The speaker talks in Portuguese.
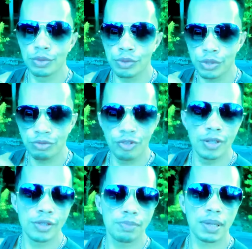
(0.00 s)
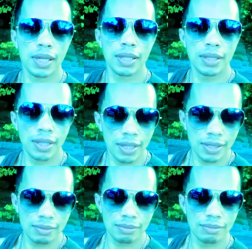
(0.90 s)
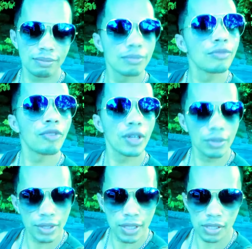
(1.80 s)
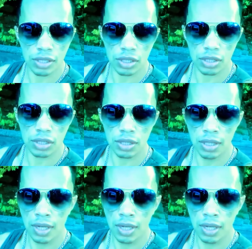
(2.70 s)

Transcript: os filhos para quem tem, Valoriza, gente.